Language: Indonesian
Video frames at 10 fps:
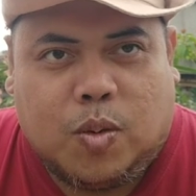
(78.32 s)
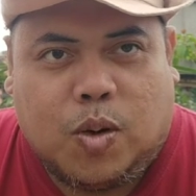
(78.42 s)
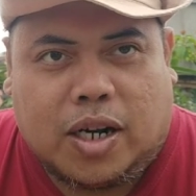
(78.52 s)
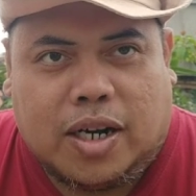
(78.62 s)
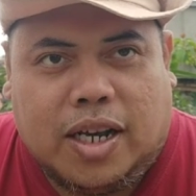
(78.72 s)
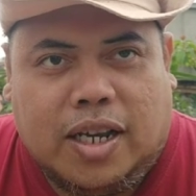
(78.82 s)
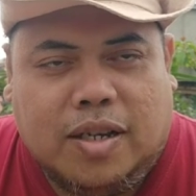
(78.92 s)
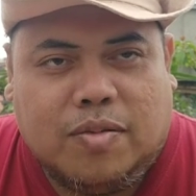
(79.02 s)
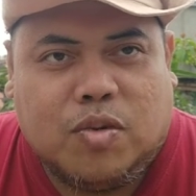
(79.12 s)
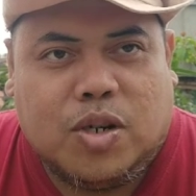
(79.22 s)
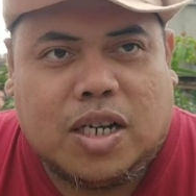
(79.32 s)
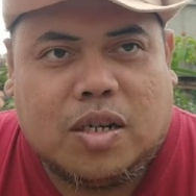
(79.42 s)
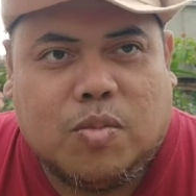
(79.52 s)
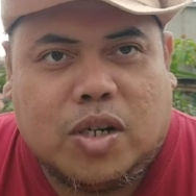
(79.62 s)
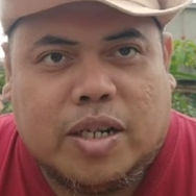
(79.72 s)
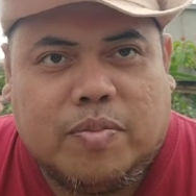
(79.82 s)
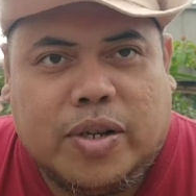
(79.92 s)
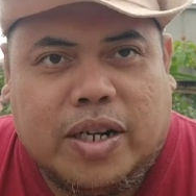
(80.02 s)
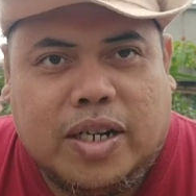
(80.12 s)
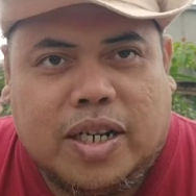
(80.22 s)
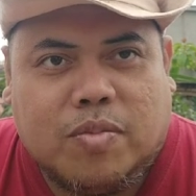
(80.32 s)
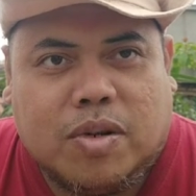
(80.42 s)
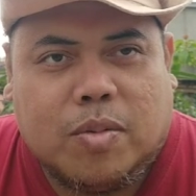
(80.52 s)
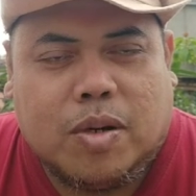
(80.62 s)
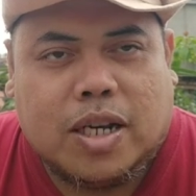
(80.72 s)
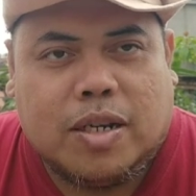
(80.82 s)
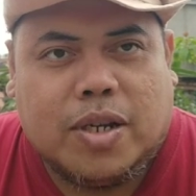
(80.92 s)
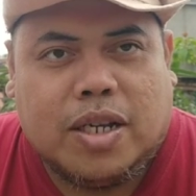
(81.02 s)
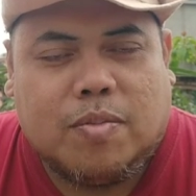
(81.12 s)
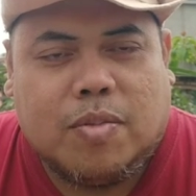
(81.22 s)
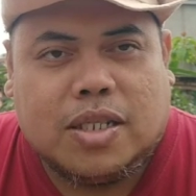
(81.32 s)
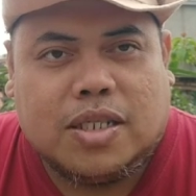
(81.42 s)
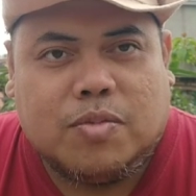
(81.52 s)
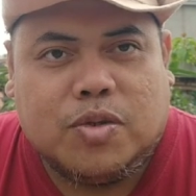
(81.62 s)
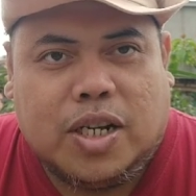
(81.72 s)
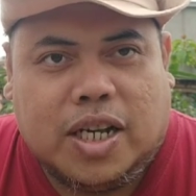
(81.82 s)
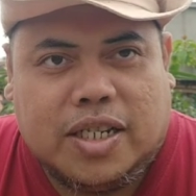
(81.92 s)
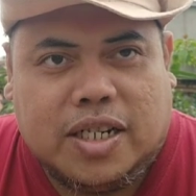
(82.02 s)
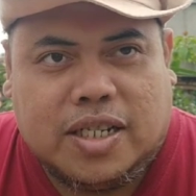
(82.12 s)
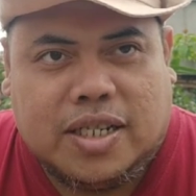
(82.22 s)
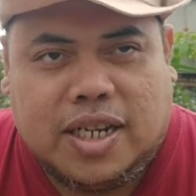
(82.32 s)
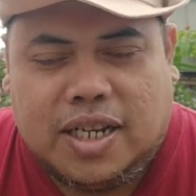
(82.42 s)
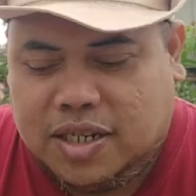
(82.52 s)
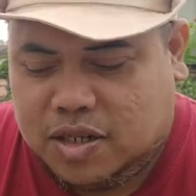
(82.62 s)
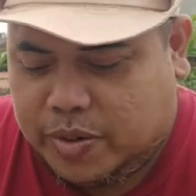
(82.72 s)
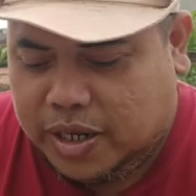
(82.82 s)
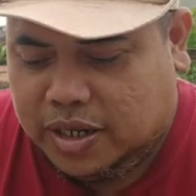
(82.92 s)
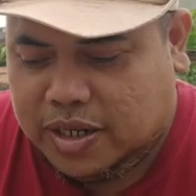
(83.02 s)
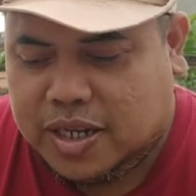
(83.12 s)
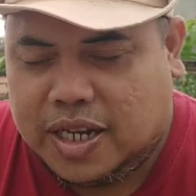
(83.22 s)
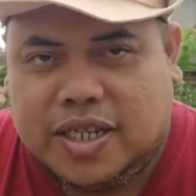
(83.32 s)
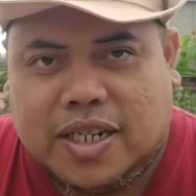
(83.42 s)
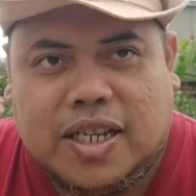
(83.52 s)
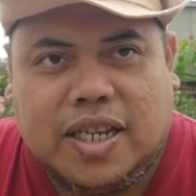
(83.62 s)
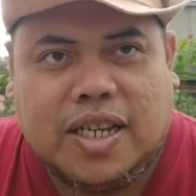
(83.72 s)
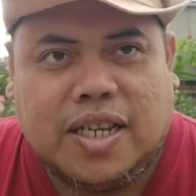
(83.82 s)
warna bunga bougainville dan berbagai macam juga jenisnya sobat nah jadi